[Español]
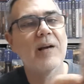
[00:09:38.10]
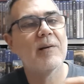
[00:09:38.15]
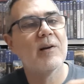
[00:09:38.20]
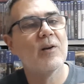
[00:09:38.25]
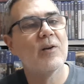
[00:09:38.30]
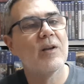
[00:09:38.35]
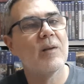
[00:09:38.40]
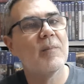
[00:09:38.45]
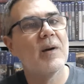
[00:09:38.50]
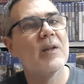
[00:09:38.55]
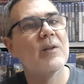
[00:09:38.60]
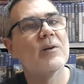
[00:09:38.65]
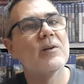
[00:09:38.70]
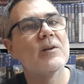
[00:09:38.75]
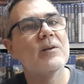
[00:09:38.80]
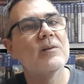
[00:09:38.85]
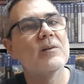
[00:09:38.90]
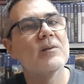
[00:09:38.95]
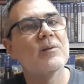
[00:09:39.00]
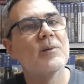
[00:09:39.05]
haberlo llamado,
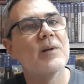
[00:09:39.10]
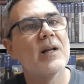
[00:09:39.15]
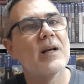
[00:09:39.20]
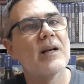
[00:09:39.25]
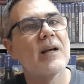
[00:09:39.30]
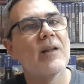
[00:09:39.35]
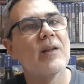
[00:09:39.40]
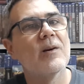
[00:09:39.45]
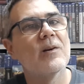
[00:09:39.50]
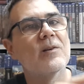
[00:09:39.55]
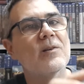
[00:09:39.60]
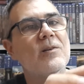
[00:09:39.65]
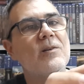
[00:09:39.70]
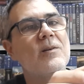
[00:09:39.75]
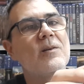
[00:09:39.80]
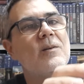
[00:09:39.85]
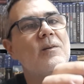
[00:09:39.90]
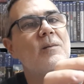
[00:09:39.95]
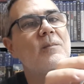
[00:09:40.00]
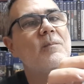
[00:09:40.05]
¿no? Hubiera quedado
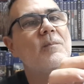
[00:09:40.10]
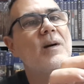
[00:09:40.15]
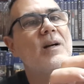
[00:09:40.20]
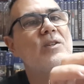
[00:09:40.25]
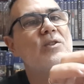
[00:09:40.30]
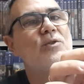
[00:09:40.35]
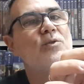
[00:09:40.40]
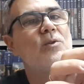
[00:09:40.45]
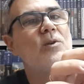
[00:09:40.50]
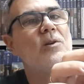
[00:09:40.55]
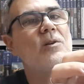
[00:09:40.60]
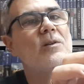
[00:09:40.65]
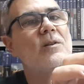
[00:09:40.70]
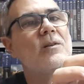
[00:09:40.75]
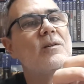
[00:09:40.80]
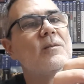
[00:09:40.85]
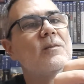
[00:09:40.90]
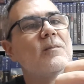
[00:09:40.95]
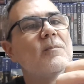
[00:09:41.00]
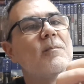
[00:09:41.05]
más chulo,
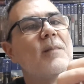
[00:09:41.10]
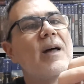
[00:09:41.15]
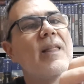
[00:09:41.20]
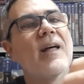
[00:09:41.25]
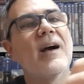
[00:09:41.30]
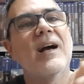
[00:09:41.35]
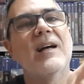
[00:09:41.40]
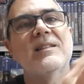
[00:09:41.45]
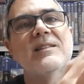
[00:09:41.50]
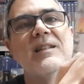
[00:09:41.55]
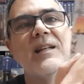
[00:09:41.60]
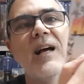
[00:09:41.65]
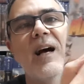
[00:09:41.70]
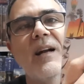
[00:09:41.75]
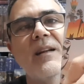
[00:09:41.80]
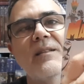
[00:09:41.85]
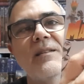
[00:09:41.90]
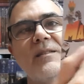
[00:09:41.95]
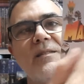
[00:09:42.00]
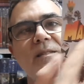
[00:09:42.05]
¿no?
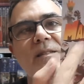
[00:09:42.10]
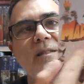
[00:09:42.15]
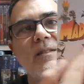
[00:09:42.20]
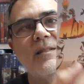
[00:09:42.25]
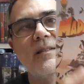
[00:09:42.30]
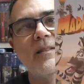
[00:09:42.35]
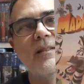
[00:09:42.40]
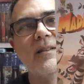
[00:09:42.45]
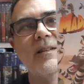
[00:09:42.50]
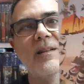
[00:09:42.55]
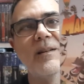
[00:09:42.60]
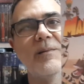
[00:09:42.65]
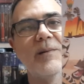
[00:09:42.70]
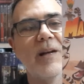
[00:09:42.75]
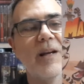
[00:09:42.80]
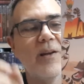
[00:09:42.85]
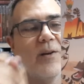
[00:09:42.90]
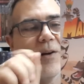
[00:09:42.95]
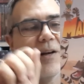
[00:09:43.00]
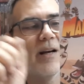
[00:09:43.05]
Karts
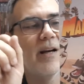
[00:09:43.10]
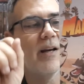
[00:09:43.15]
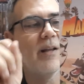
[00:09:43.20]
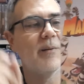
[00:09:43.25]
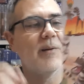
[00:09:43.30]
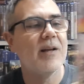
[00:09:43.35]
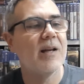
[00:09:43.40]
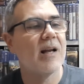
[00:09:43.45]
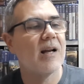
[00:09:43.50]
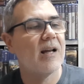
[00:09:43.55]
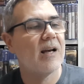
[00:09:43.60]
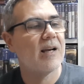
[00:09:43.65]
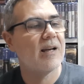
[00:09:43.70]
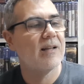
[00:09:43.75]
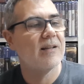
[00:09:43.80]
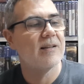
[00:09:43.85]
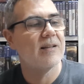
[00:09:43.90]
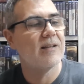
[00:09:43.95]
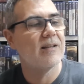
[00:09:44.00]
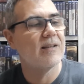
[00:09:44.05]
yo escribir a la
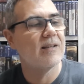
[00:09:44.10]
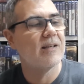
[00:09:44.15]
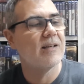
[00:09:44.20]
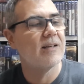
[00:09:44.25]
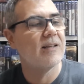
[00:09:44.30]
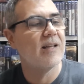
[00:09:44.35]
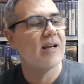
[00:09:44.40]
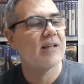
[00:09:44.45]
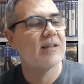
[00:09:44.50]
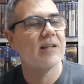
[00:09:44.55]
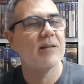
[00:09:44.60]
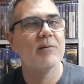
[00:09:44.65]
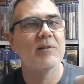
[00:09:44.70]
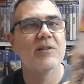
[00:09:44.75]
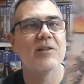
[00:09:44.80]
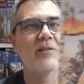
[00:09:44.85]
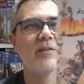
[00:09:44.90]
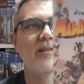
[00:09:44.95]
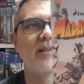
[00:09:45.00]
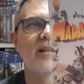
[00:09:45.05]
gente de,
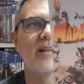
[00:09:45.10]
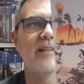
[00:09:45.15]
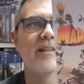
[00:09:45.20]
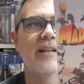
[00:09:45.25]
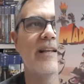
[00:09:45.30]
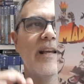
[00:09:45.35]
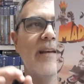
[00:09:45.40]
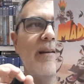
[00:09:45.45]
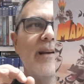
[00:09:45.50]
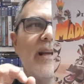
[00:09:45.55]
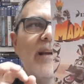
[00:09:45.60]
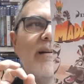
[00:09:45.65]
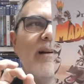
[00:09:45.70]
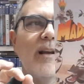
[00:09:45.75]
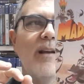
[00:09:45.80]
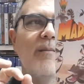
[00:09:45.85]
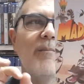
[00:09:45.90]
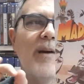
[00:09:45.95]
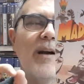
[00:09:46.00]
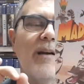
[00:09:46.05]
Activision si le tenéis que
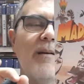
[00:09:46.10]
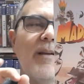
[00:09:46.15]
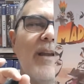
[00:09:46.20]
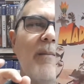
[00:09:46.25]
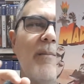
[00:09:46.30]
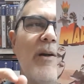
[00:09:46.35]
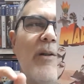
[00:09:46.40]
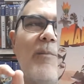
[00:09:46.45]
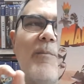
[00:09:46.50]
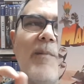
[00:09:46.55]
haber llamado